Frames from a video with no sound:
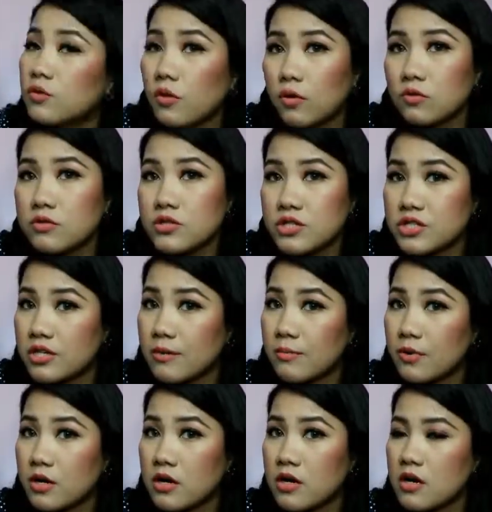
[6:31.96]
gold
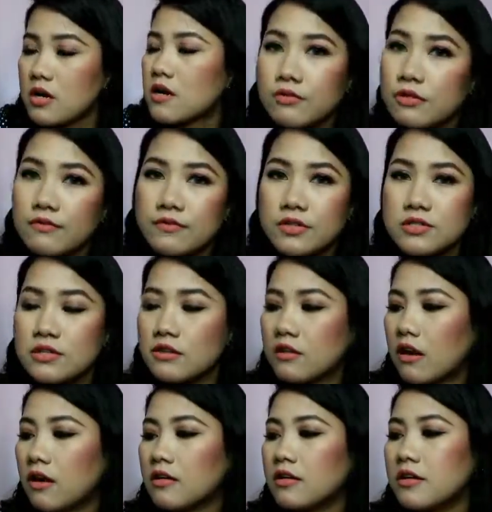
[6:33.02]
shimmer. Universal
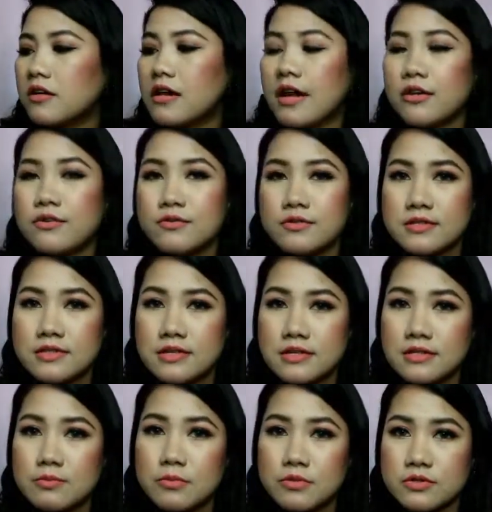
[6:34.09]
color. I use
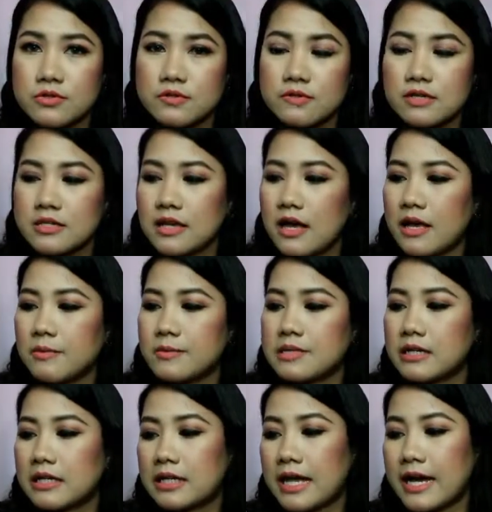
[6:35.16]
this most of the time
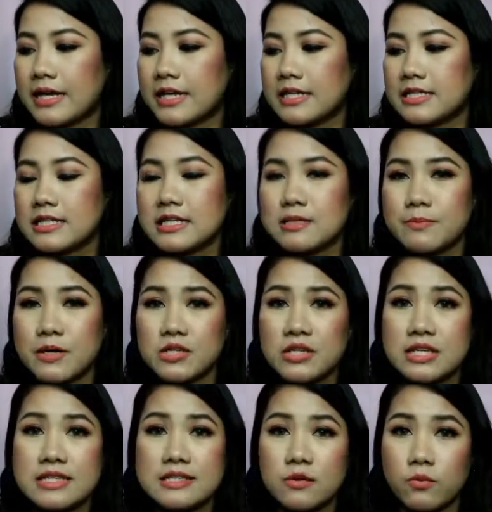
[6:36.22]
sa clients,
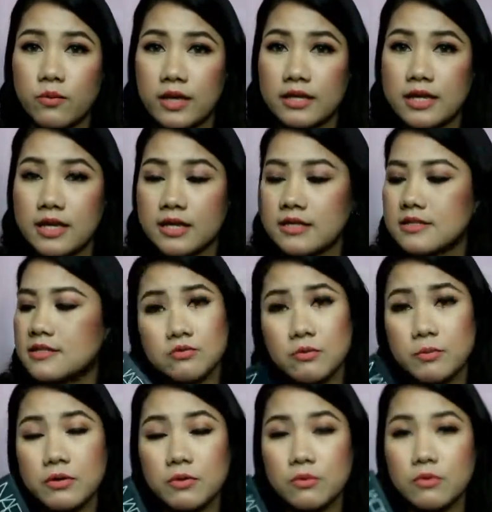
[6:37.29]
especially sa weddings.
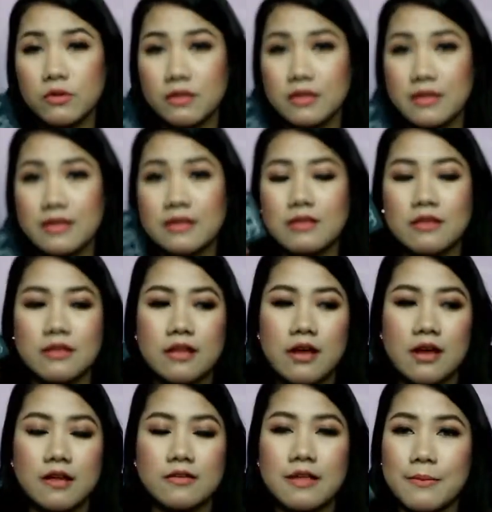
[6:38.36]
Super worth it
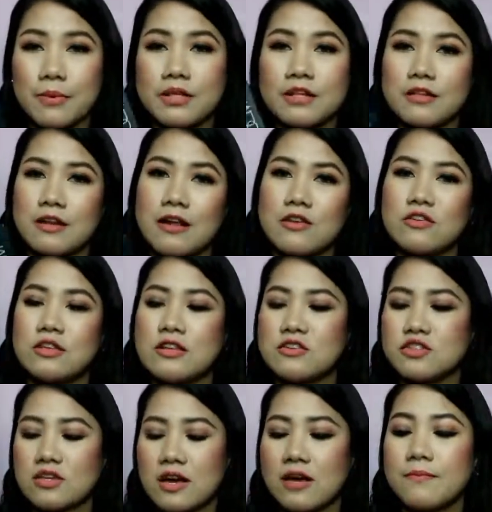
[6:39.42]
na dapat itry niyo din
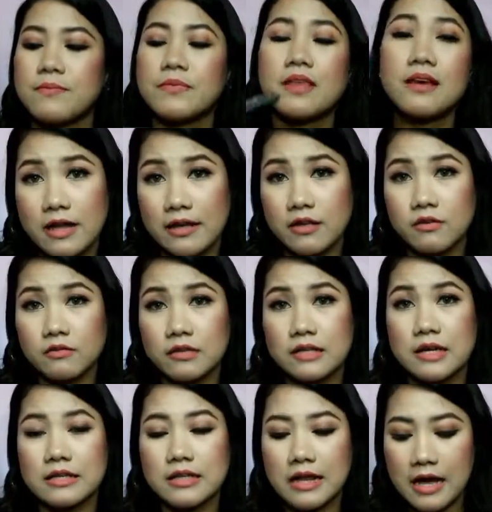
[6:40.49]
siya lagi kong
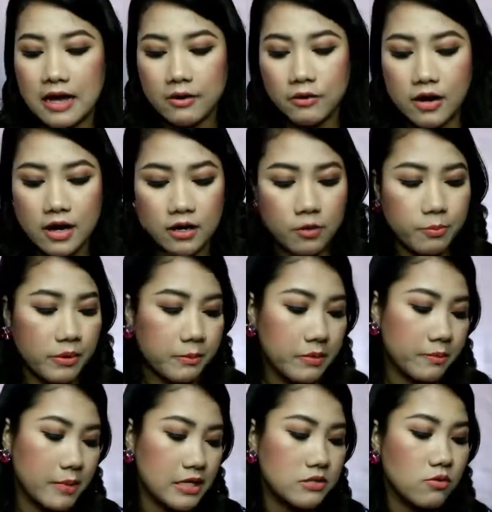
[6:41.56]
dinadala araw-araw
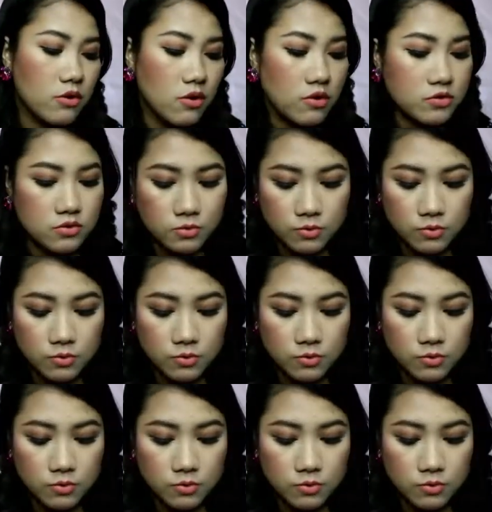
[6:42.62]
pagpapasok ko sa